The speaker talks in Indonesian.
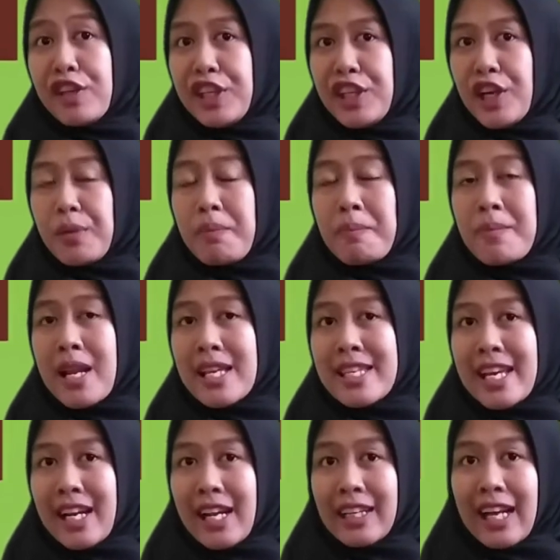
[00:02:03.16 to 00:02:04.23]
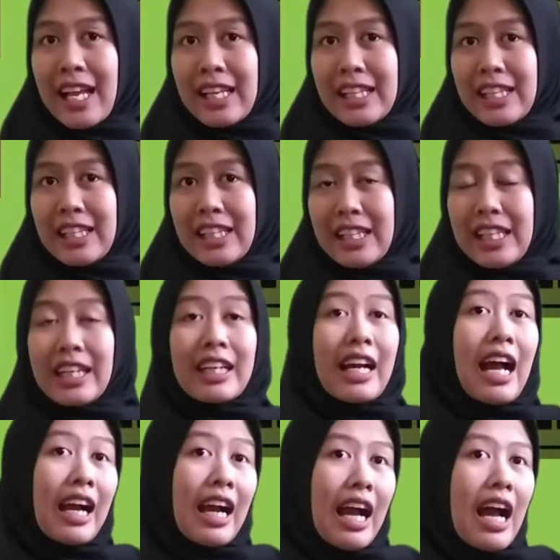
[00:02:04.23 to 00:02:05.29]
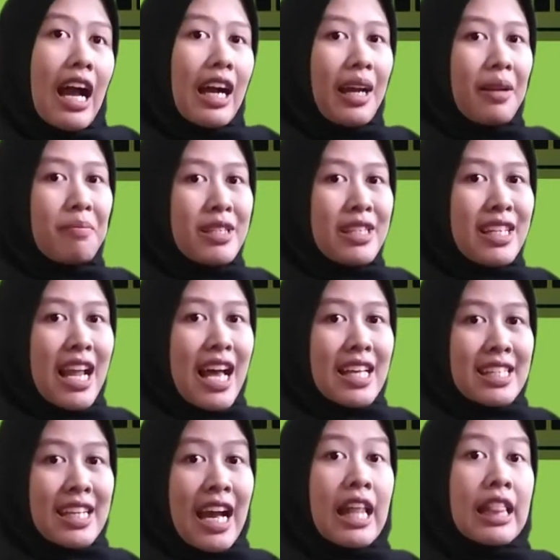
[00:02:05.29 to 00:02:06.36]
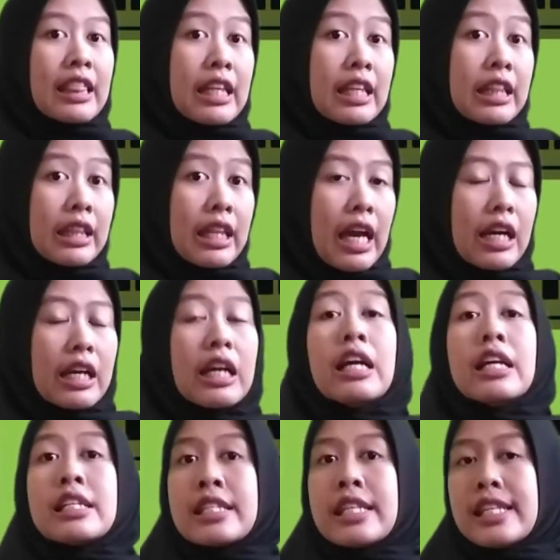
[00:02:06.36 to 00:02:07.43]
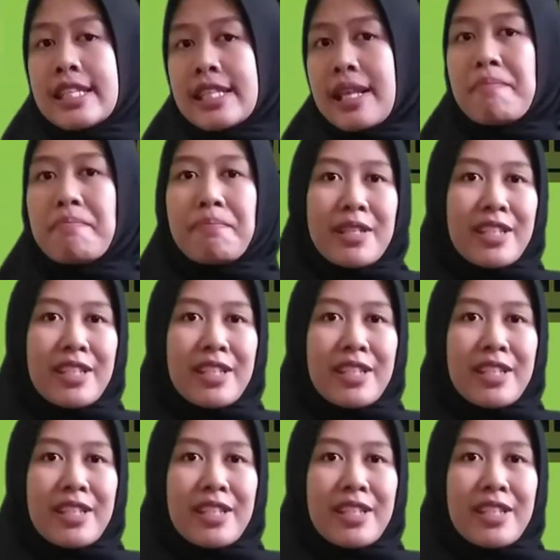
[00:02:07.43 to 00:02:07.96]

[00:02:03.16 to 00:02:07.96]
video pembelajaran kali ini kakak akan menjelaskan tentang sistem